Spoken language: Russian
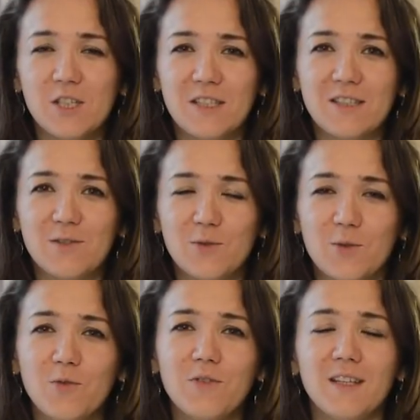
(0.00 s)
Женя
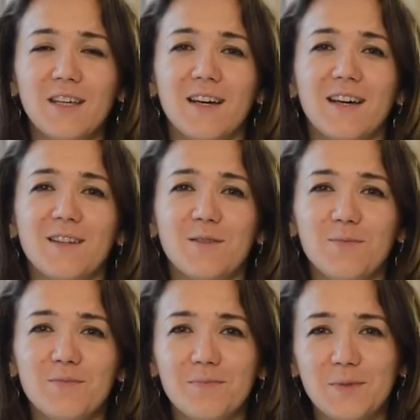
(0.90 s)
Седунова, я
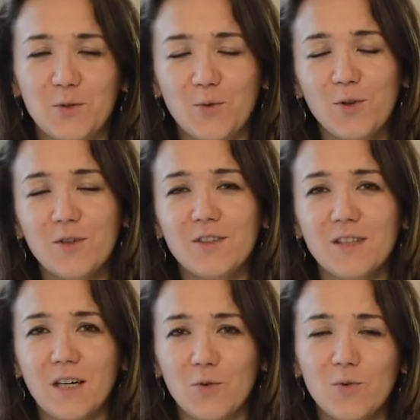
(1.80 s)
психолог,
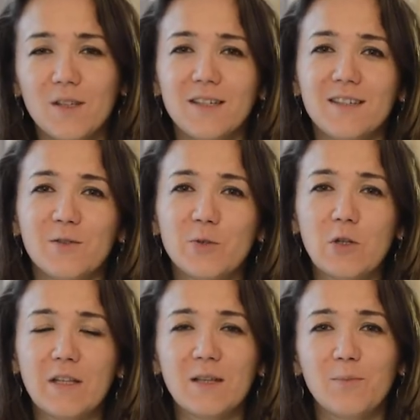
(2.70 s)
даула,
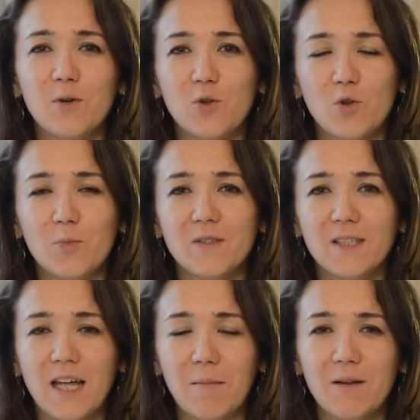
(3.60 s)
консультант по грудному
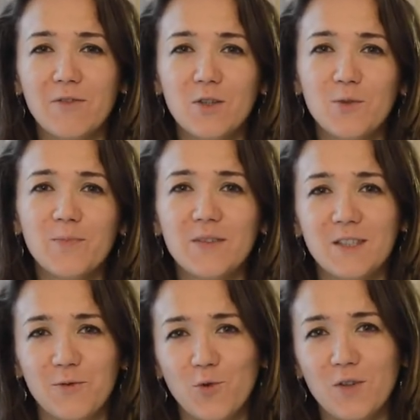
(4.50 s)
вскармливанию.
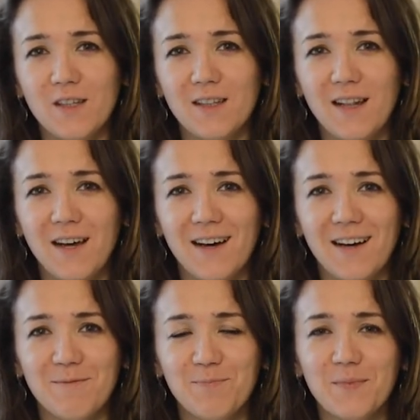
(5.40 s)
Сегодня
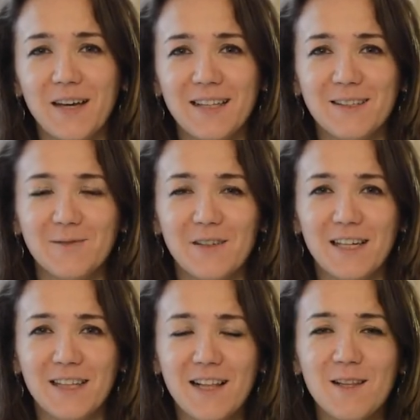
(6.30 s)
для Аниного
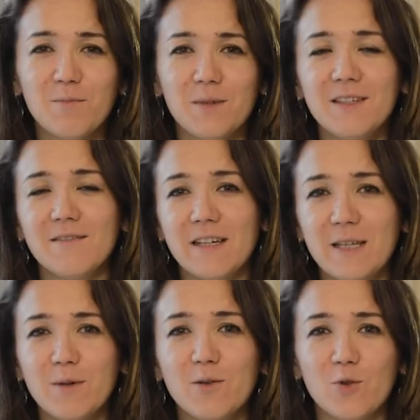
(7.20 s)
канала мы
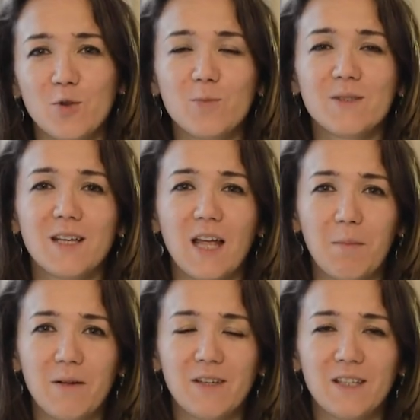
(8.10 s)
говорим о грудном
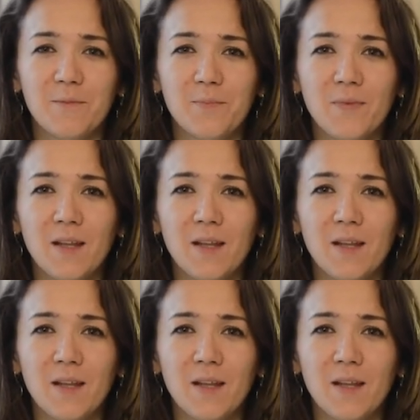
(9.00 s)
вскармливании.